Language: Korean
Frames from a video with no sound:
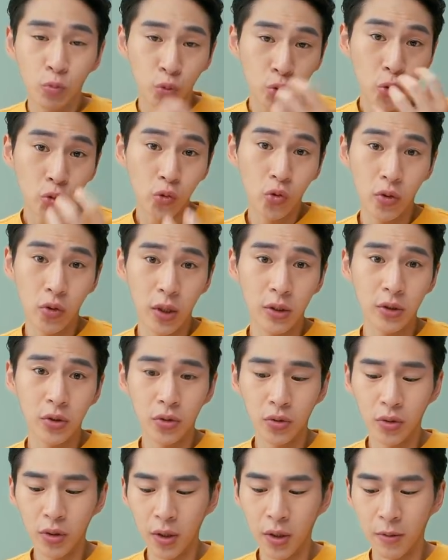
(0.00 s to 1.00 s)
좀
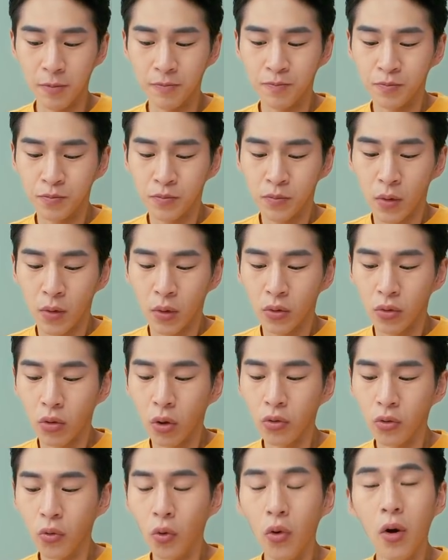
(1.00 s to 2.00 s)
촉촉해졌는데
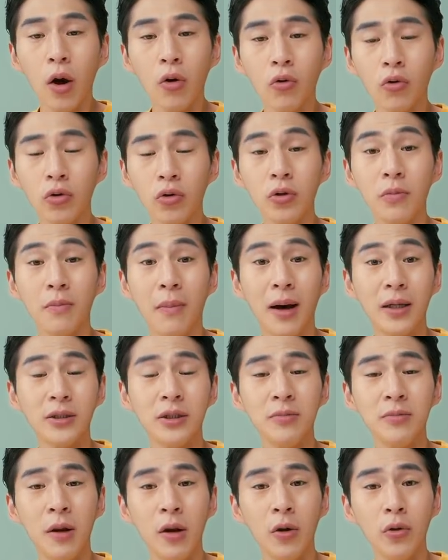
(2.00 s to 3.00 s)
더 놀라운 거는
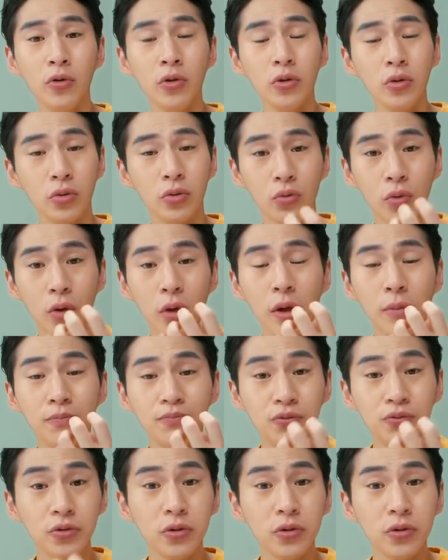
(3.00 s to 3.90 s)
마시멜로는 되게